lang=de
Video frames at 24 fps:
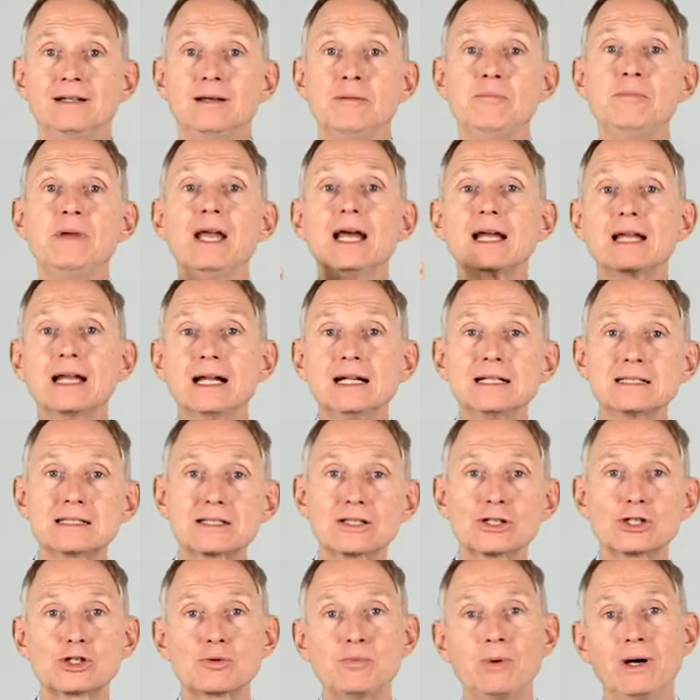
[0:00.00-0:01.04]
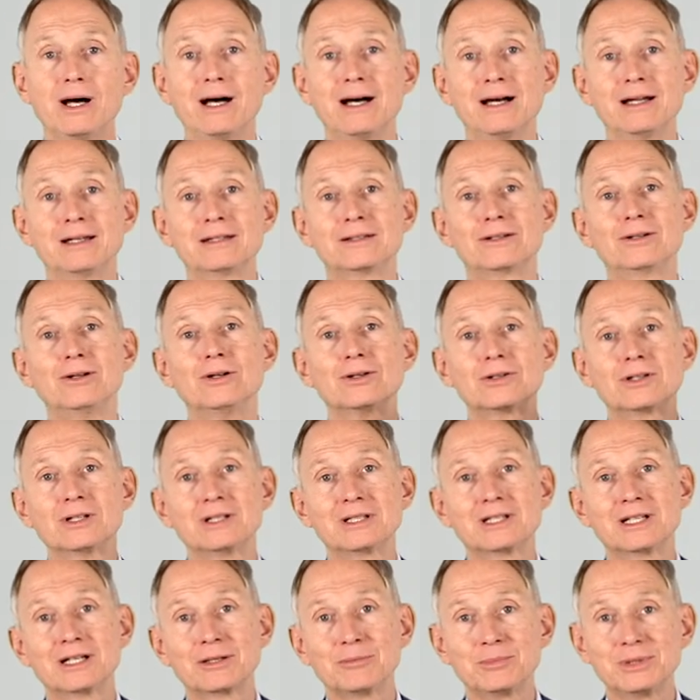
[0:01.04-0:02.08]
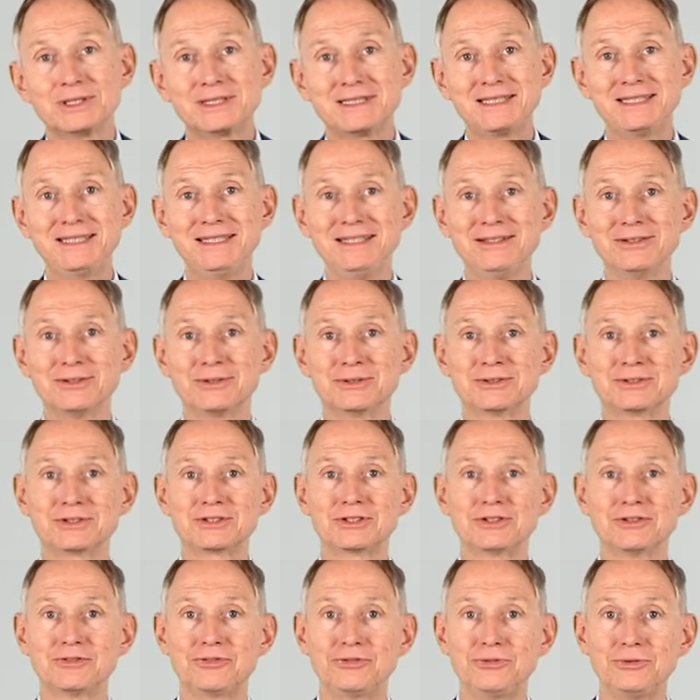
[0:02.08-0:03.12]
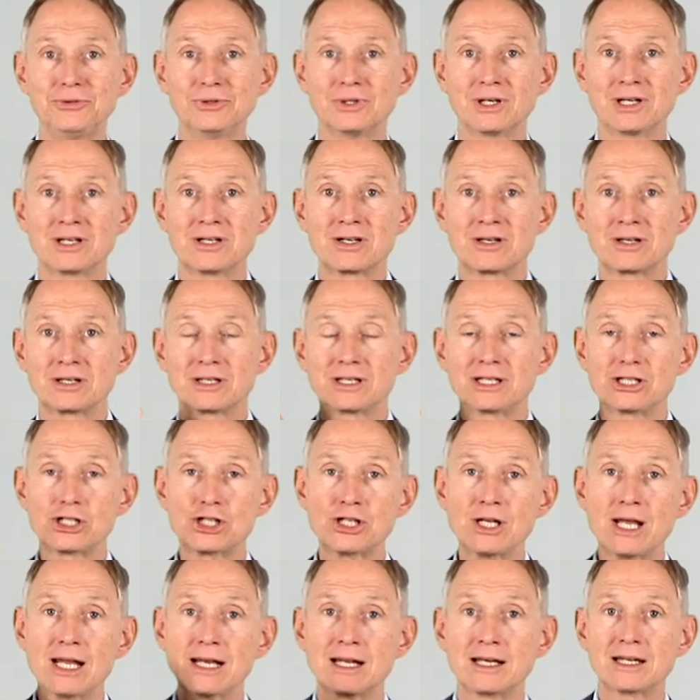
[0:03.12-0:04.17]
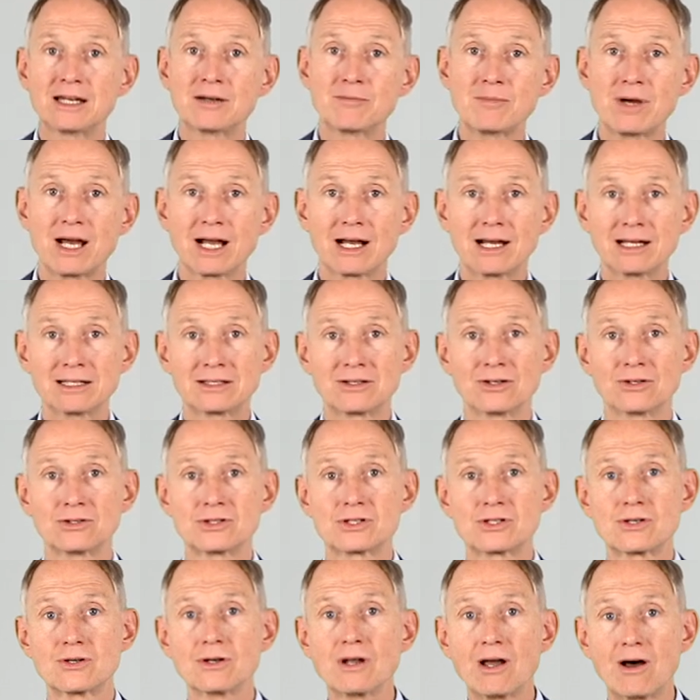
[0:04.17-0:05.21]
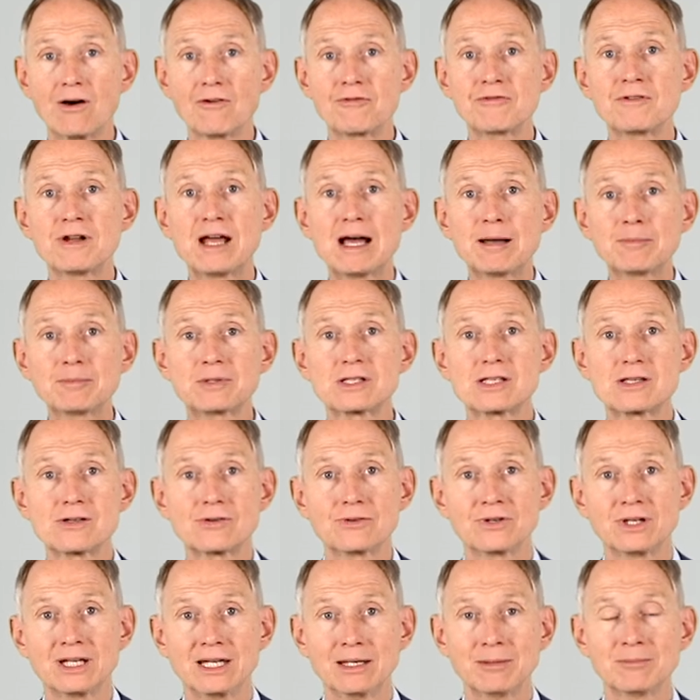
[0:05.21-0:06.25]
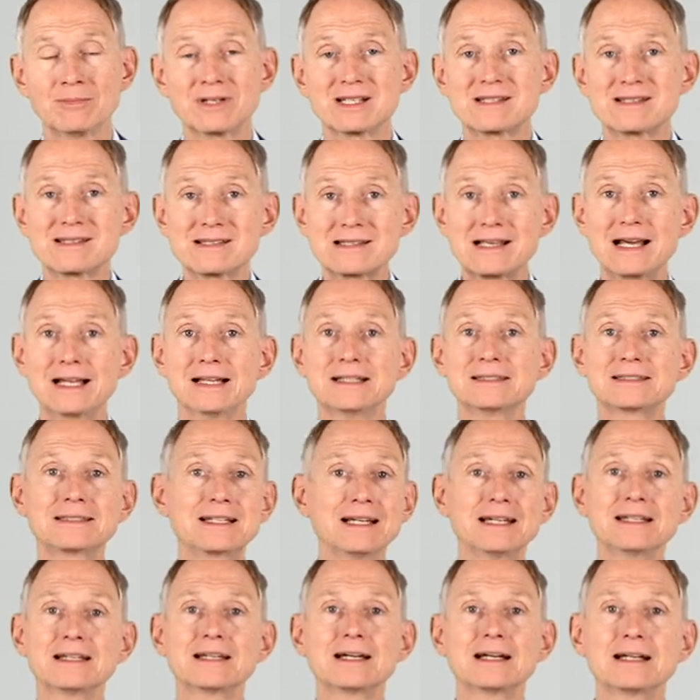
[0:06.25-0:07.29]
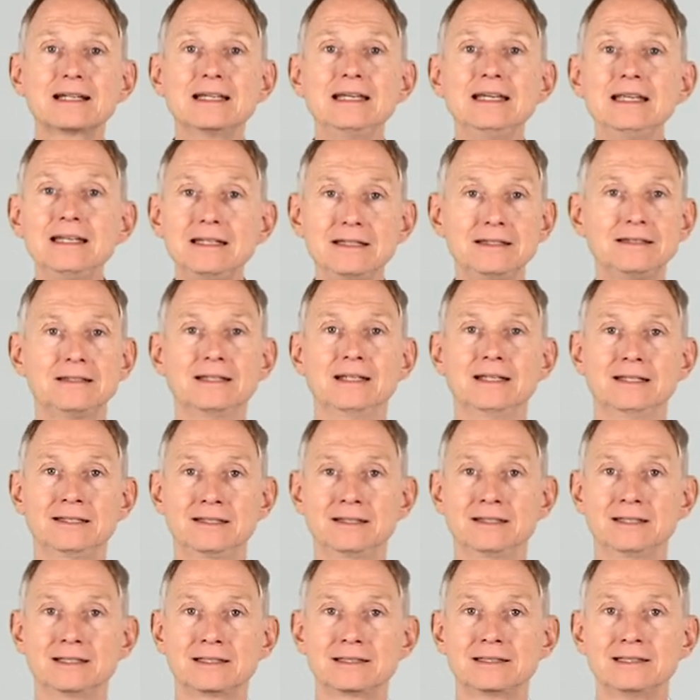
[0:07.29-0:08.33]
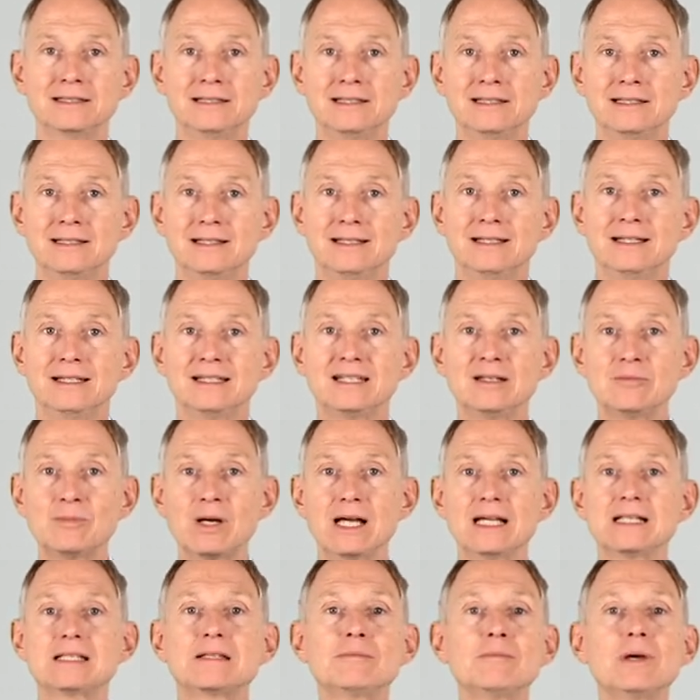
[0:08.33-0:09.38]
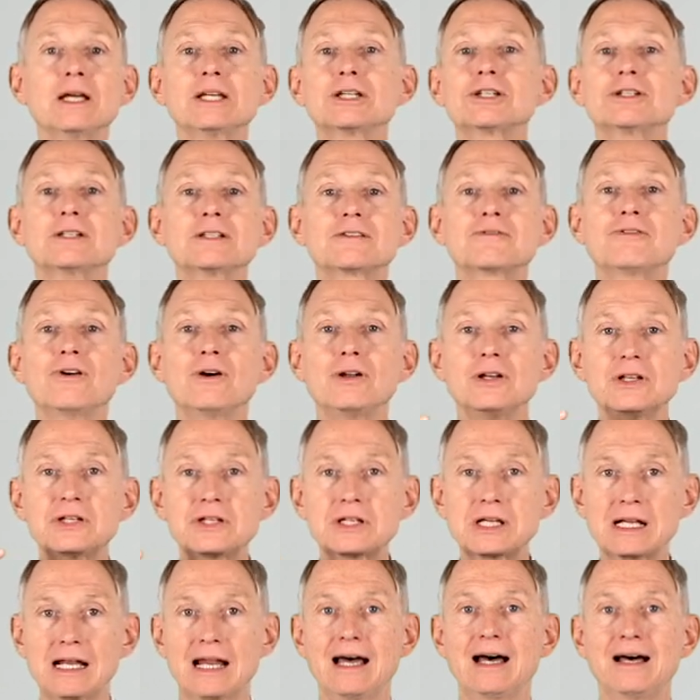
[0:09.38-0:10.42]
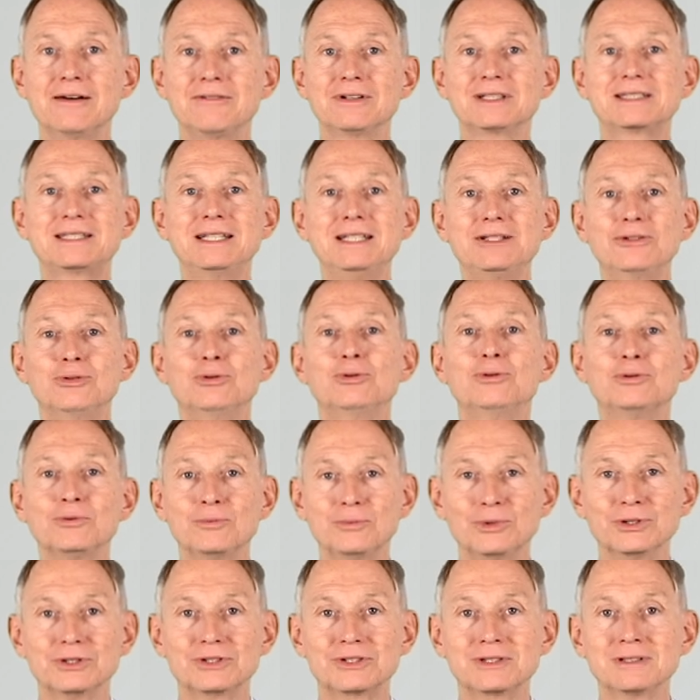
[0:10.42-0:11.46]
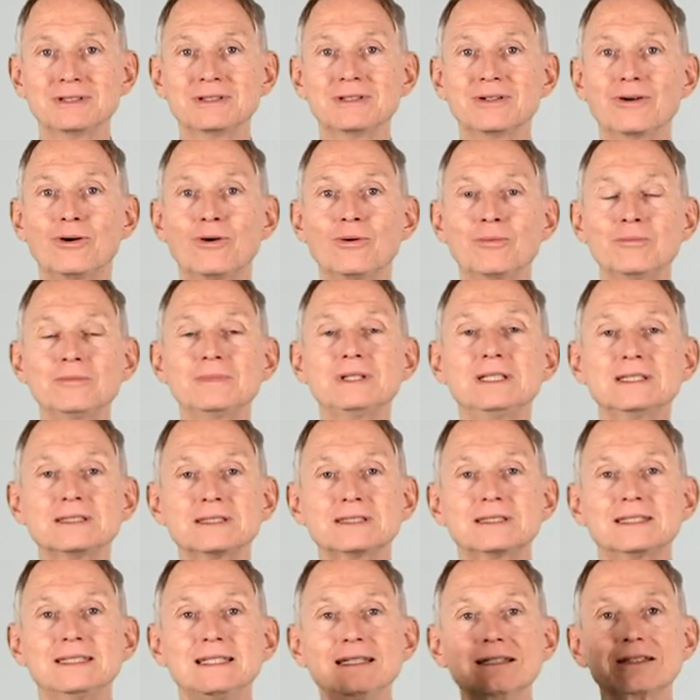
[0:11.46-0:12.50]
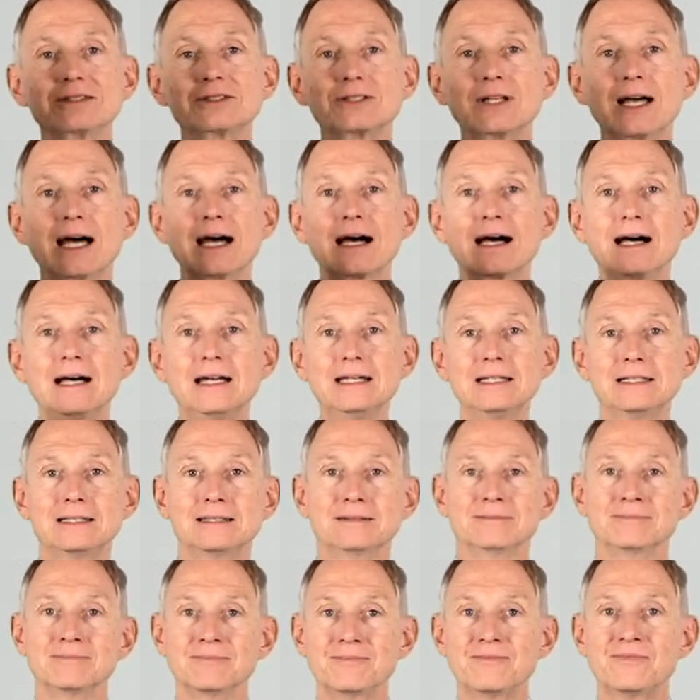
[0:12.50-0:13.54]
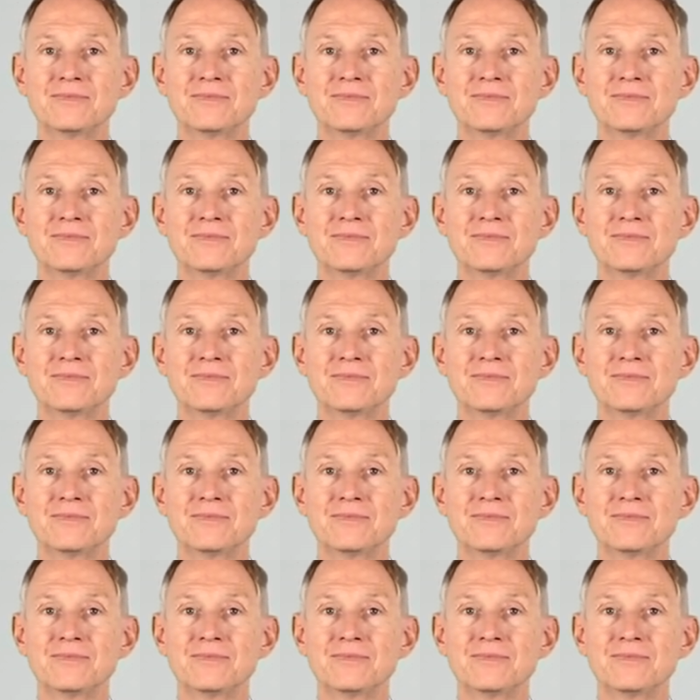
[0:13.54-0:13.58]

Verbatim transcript: Mehr Geld zu sparen, glücklichere Beziehungen zu führen, schneller den Marathon zu laufen, abzunehmen, das ist alles keine Raketentechnik. Den meisten Menschen ist völlig klar, was sie tun müssen, um diese Ziele zu erreichen.